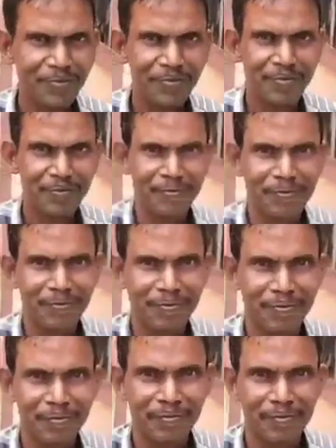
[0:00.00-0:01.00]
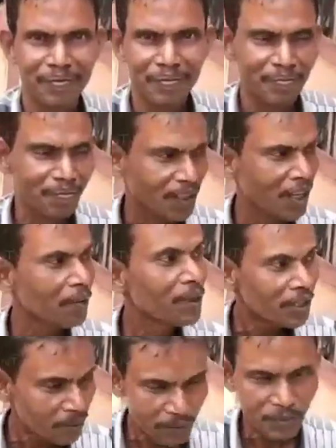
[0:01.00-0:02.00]
কি করছেন আপনি এখানে আমি
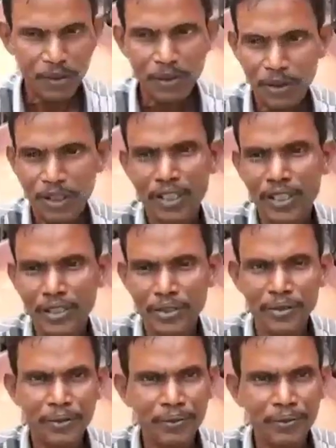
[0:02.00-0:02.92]
এখানে ঘুরতে এসেছি